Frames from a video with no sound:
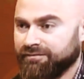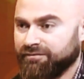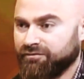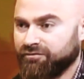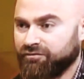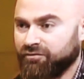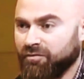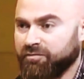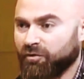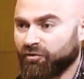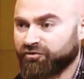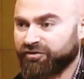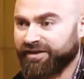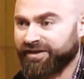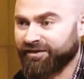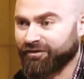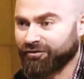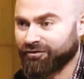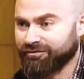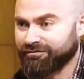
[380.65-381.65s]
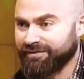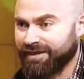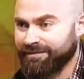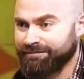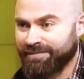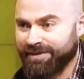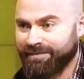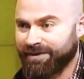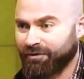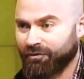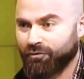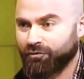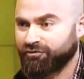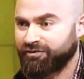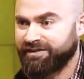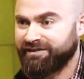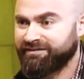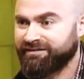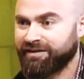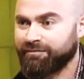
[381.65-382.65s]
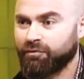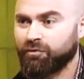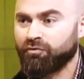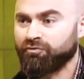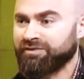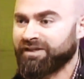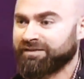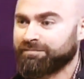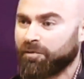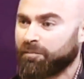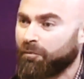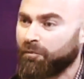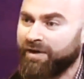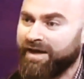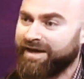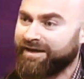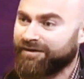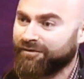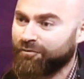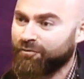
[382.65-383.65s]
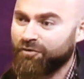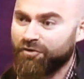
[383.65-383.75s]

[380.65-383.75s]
sus voceros en Primero Justicia y Voluntad Popular,